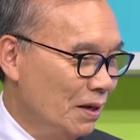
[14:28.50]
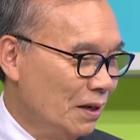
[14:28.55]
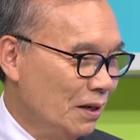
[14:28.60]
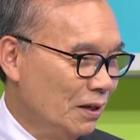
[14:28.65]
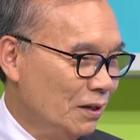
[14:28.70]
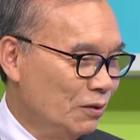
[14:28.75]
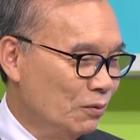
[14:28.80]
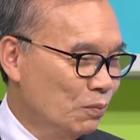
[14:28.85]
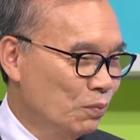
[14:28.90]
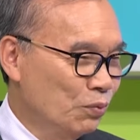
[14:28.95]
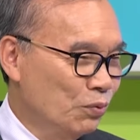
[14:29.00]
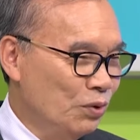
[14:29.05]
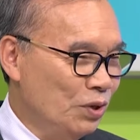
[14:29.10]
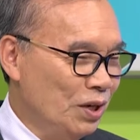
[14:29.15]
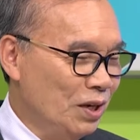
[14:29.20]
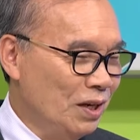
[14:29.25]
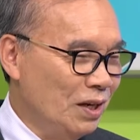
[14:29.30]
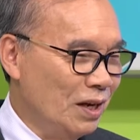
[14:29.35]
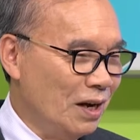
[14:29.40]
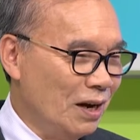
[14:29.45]
그래서
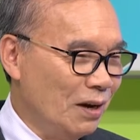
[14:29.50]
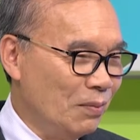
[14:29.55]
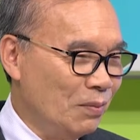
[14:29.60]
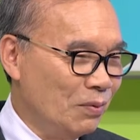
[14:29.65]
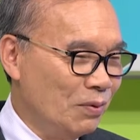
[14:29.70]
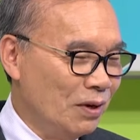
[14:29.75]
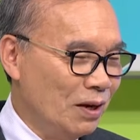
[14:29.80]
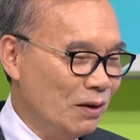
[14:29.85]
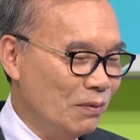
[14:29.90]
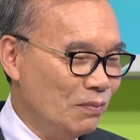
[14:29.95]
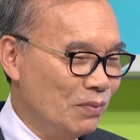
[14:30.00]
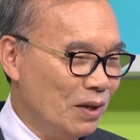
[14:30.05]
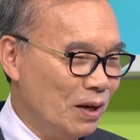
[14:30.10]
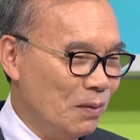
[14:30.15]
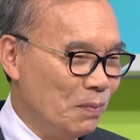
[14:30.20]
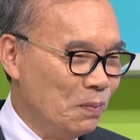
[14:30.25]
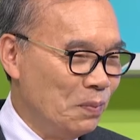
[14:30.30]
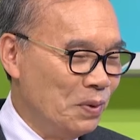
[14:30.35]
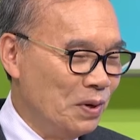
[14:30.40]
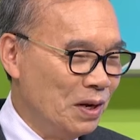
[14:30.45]
부인이 아브라함
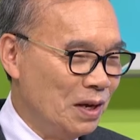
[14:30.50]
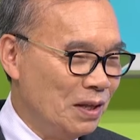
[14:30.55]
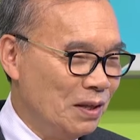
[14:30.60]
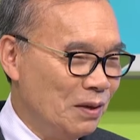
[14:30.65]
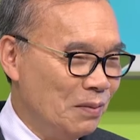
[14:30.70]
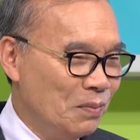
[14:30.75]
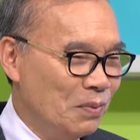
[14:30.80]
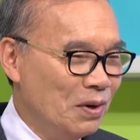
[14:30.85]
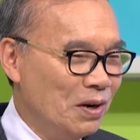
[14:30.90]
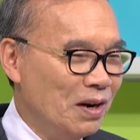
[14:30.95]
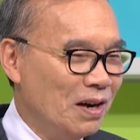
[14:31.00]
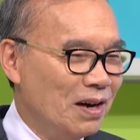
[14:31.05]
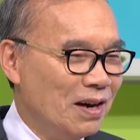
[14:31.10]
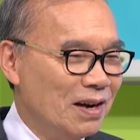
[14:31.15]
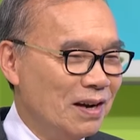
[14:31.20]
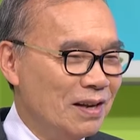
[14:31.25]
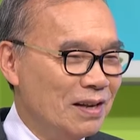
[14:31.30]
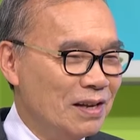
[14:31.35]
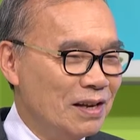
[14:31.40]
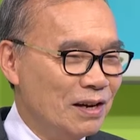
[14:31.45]
남편한테 뭐라
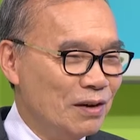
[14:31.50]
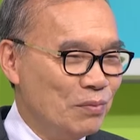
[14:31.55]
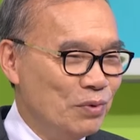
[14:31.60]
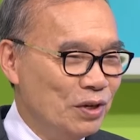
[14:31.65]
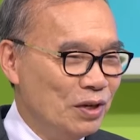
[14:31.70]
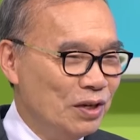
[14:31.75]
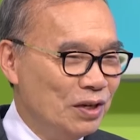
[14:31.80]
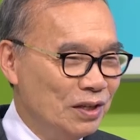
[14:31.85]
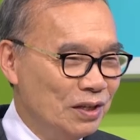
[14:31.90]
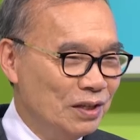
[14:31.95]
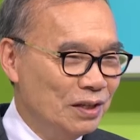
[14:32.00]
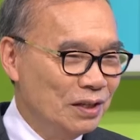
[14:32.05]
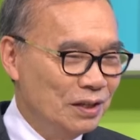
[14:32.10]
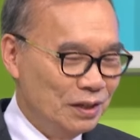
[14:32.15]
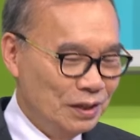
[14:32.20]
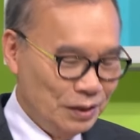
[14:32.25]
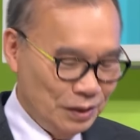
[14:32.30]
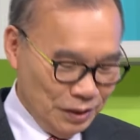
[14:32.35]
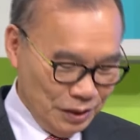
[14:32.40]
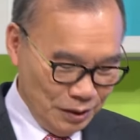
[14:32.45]
하느냐 하면은
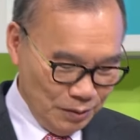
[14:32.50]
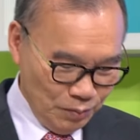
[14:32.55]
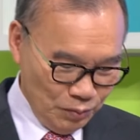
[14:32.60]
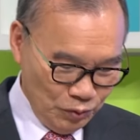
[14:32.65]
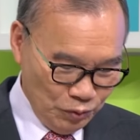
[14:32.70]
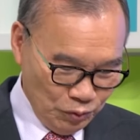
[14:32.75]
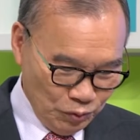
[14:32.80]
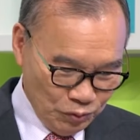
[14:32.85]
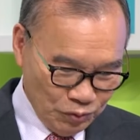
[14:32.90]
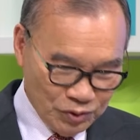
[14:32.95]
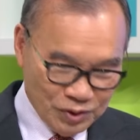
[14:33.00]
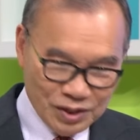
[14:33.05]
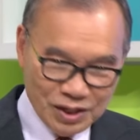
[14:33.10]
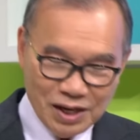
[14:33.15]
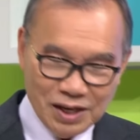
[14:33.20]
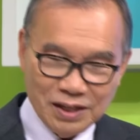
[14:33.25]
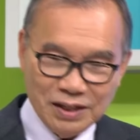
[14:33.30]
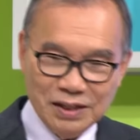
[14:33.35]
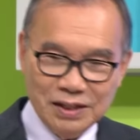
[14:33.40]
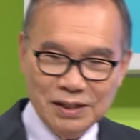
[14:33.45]

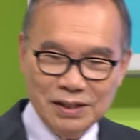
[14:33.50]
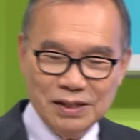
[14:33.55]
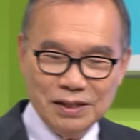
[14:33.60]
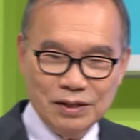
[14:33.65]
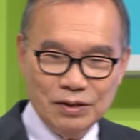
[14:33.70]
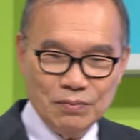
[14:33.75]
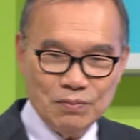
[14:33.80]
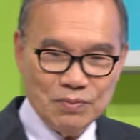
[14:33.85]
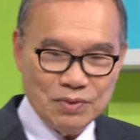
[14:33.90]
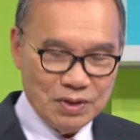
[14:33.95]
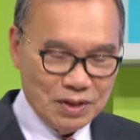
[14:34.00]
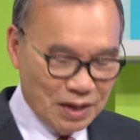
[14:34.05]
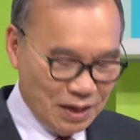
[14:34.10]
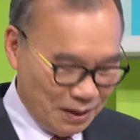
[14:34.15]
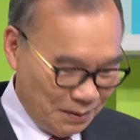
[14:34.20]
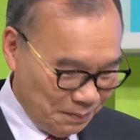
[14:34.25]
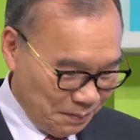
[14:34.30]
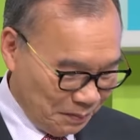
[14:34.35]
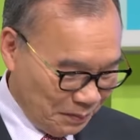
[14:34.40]
16장 1절입니다.